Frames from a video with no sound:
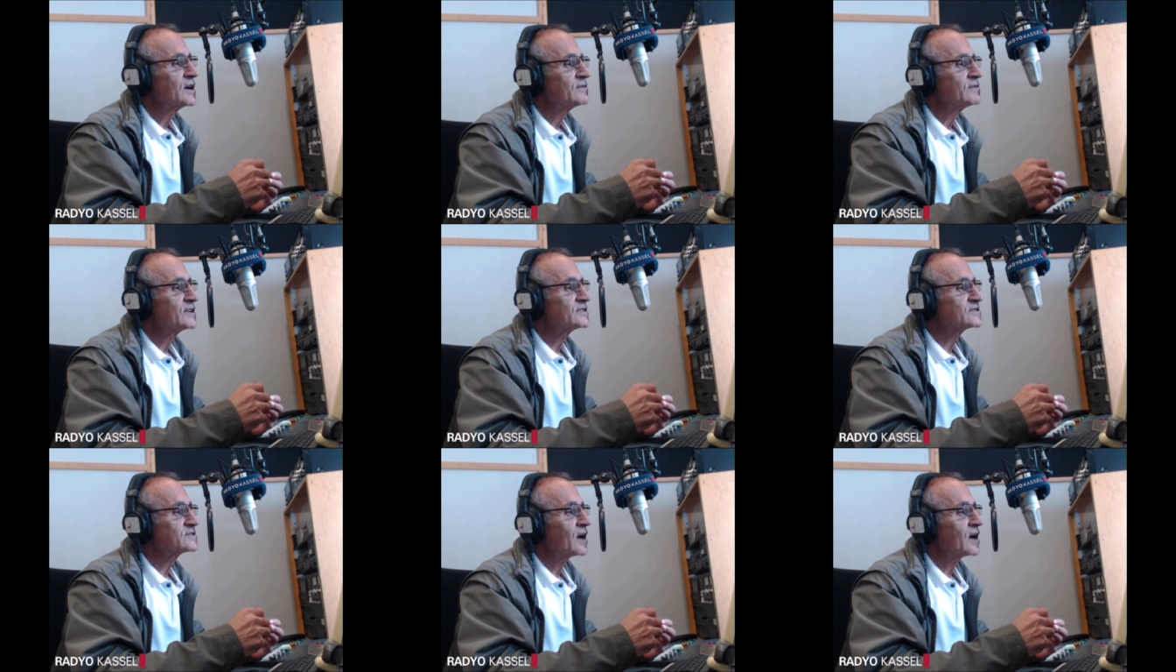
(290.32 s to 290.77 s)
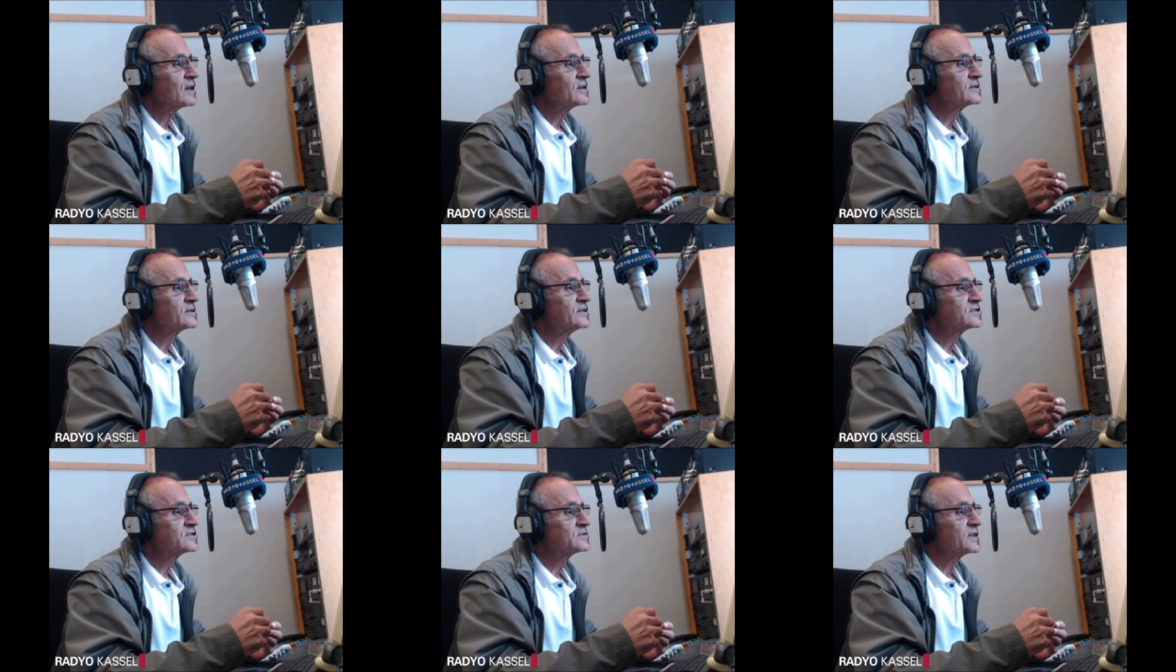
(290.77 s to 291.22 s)
ve
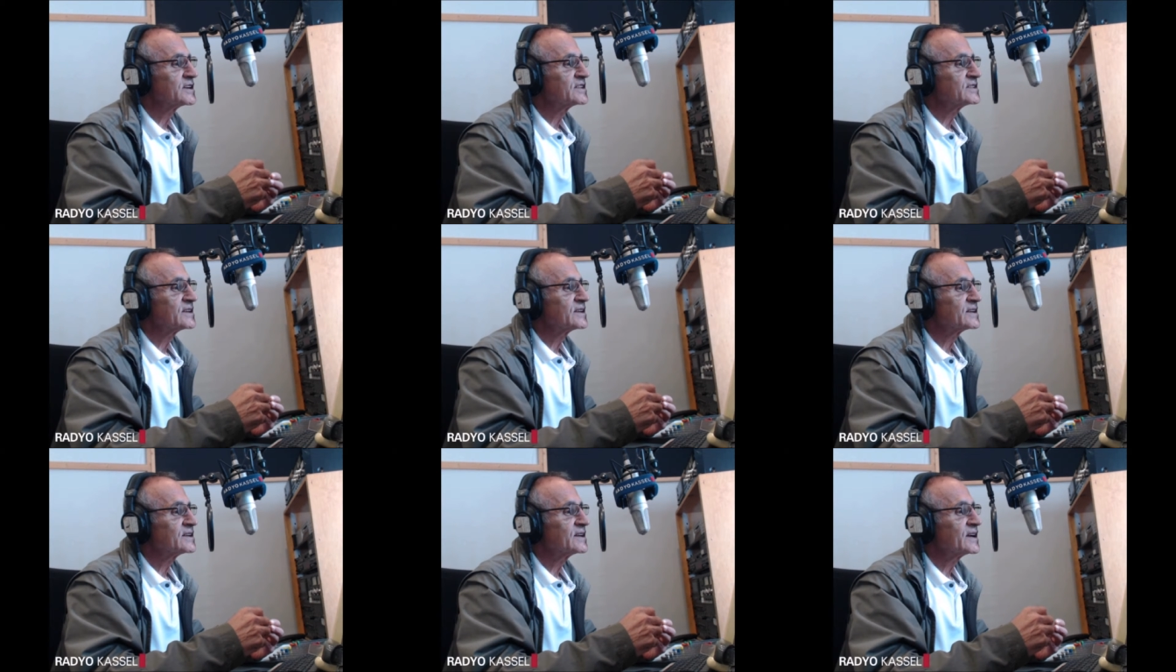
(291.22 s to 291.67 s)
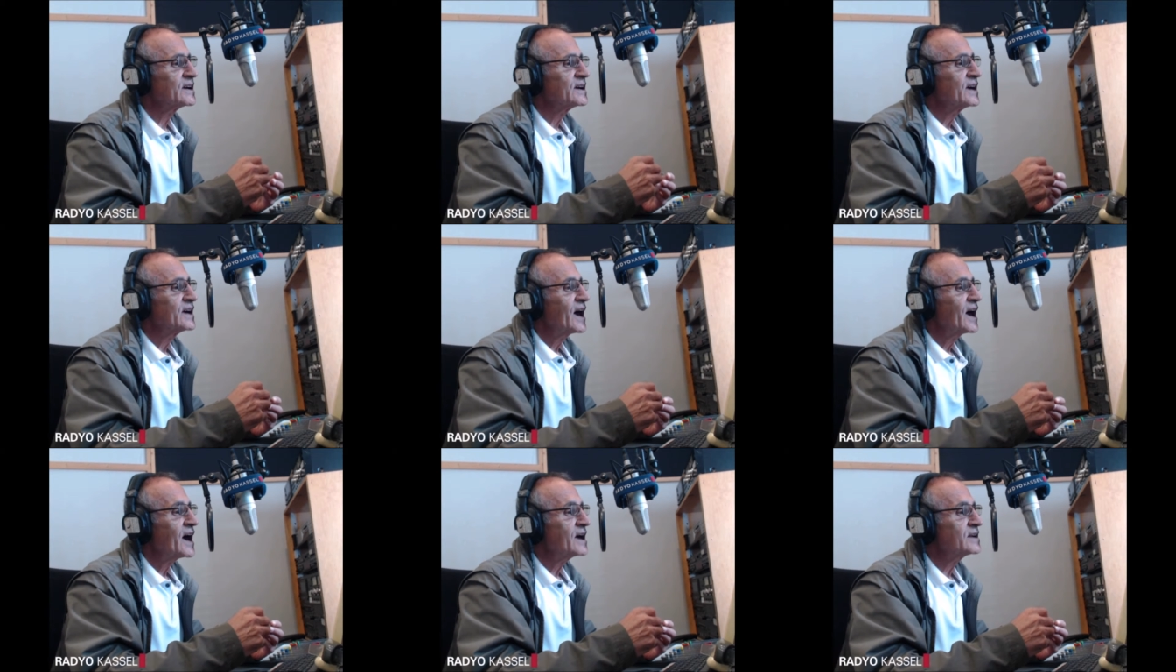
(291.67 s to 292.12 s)
sağlık hizmetlerine
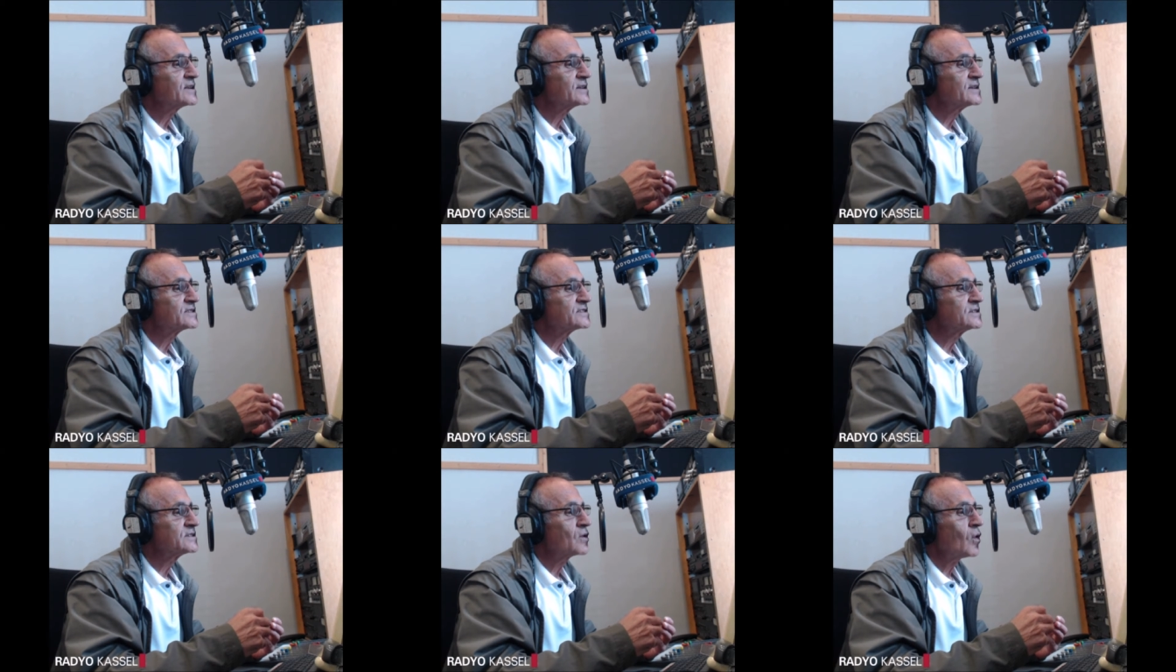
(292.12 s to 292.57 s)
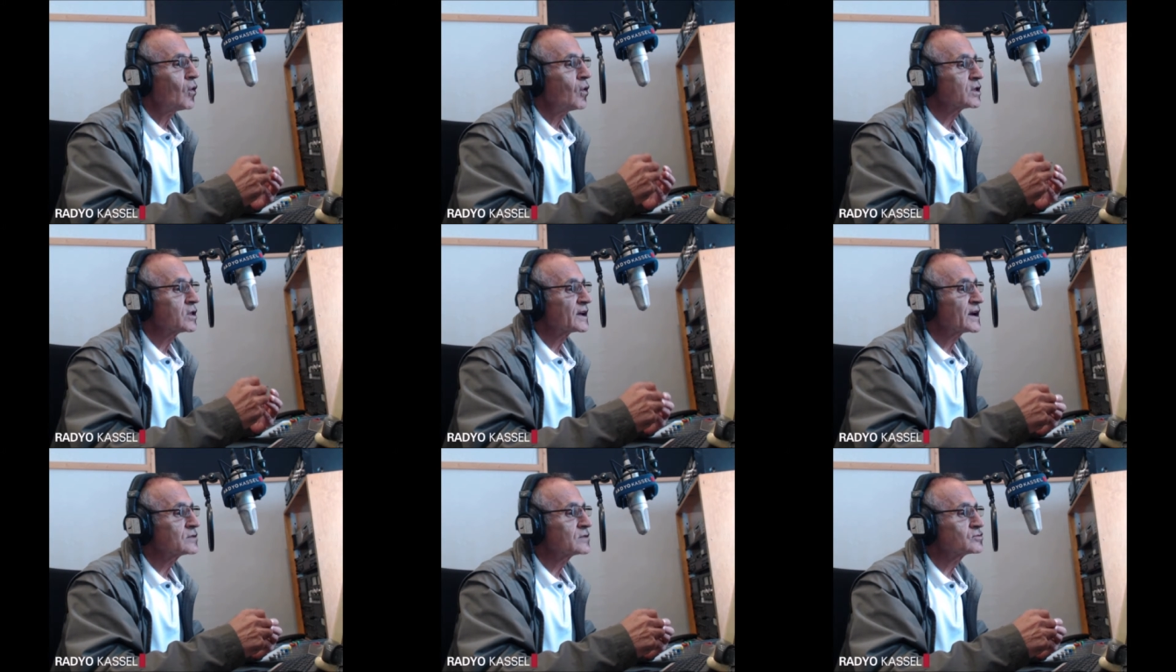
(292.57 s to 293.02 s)
herkesin
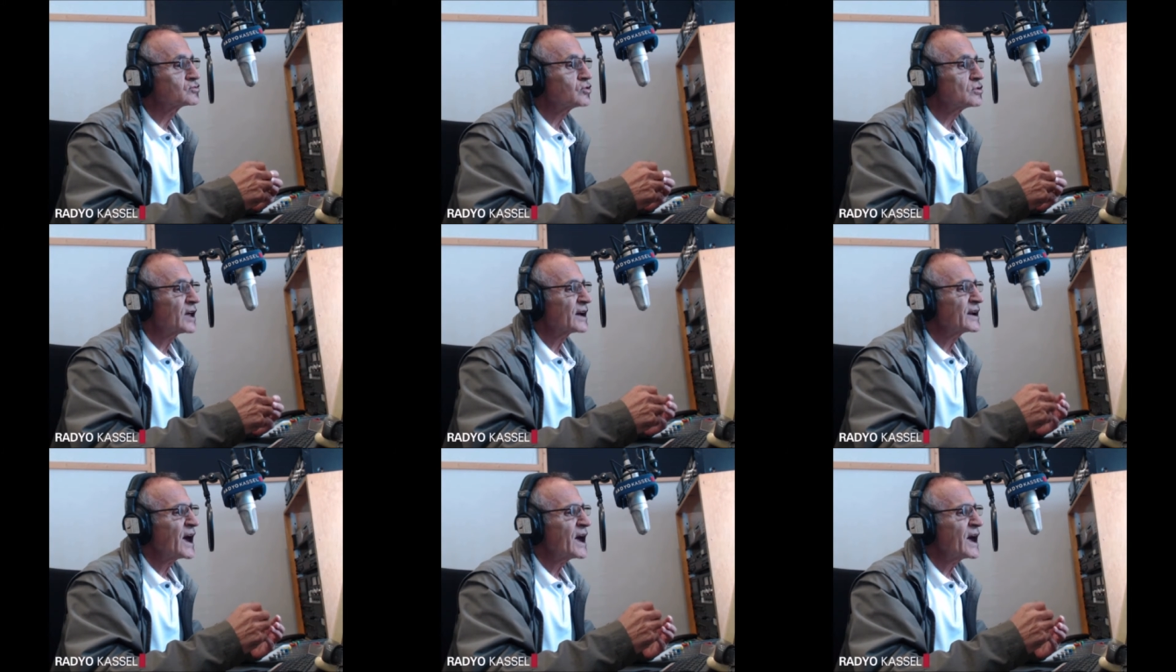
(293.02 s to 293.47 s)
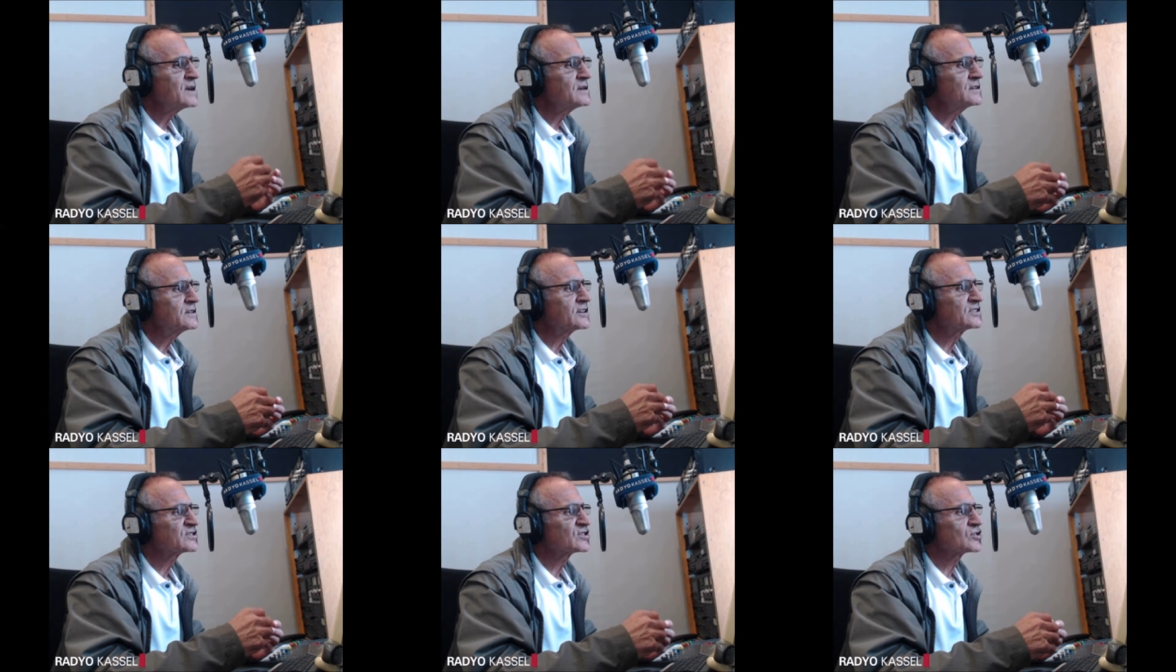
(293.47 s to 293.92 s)
olanaklı olan
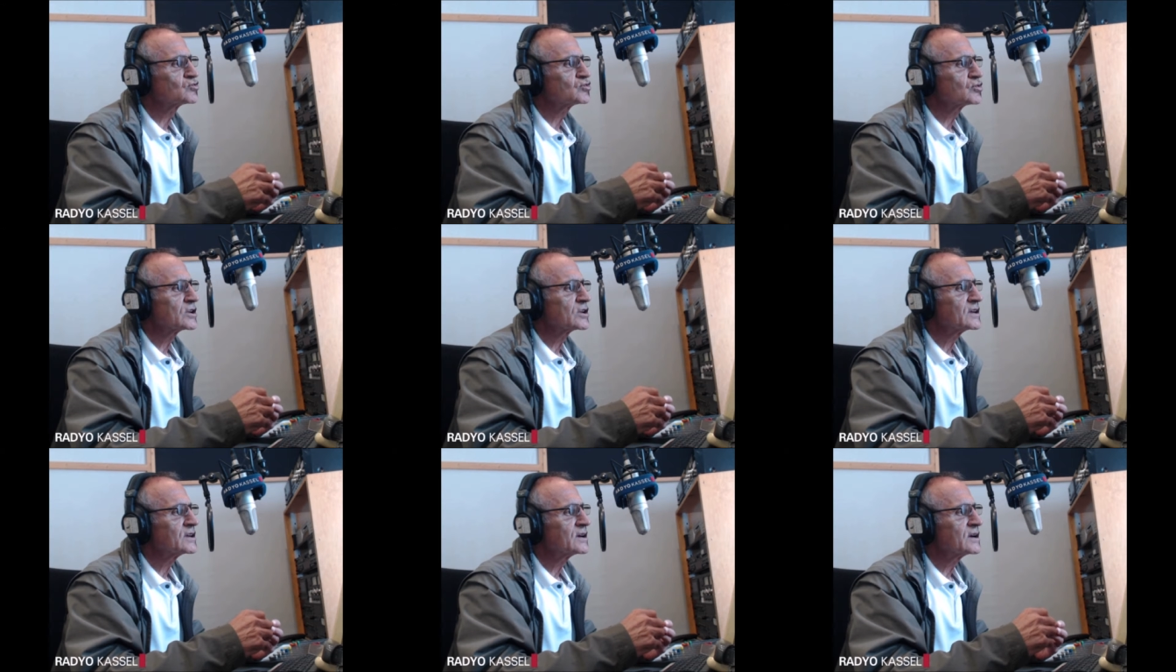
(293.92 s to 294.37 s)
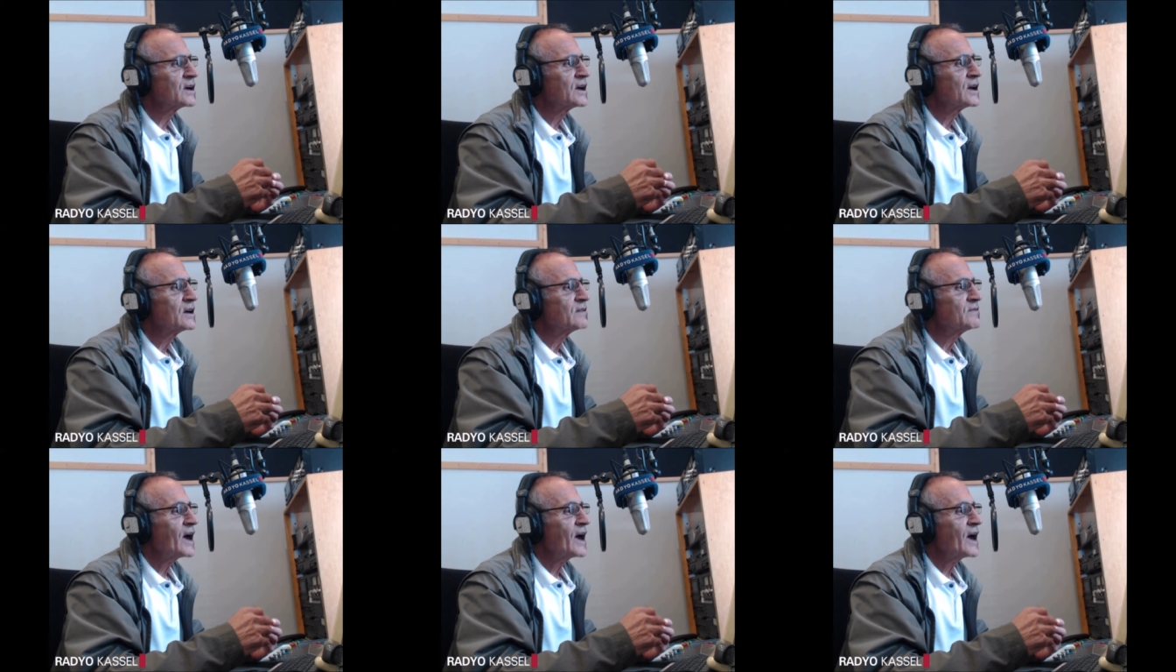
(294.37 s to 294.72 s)
en kısa sürede